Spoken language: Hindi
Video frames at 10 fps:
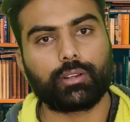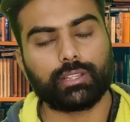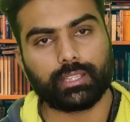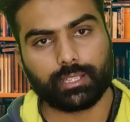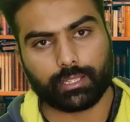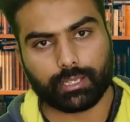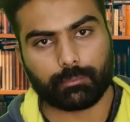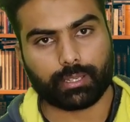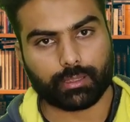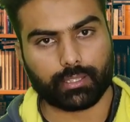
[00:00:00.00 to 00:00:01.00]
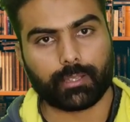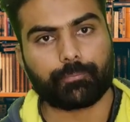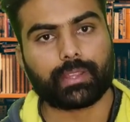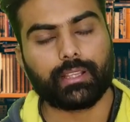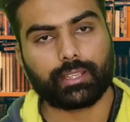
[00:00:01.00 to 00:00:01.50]
और लीगली काम करती
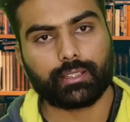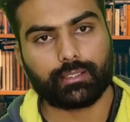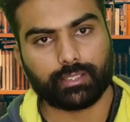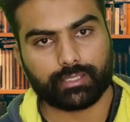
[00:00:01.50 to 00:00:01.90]
है लेकिन